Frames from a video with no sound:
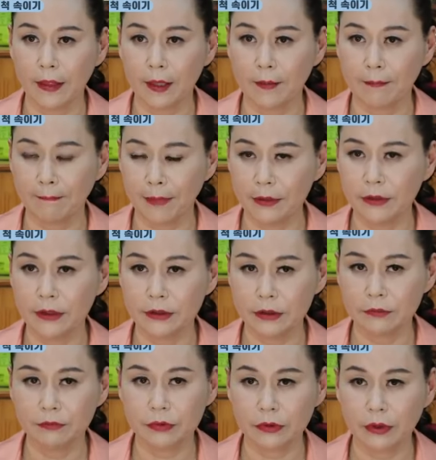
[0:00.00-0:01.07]
음, 몇년
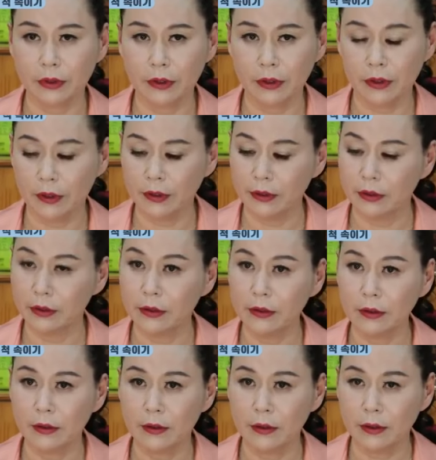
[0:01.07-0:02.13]
전부터
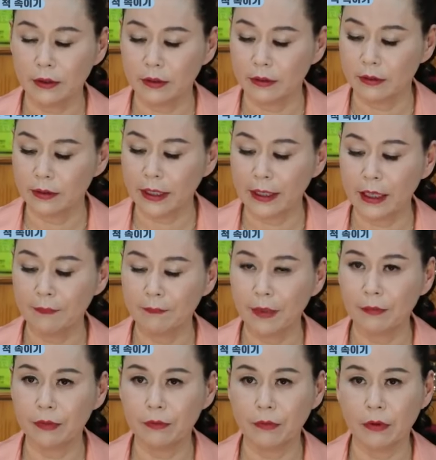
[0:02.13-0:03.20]
어? 어,
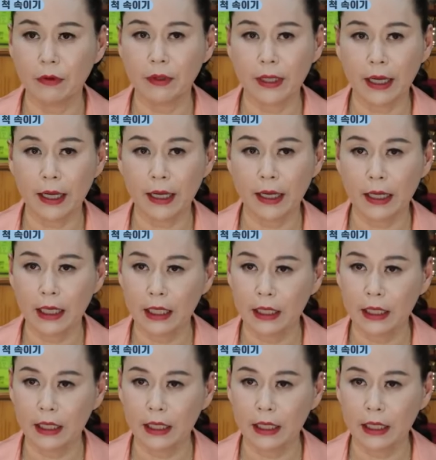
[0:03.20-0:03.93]
나랏밥을 먹어라.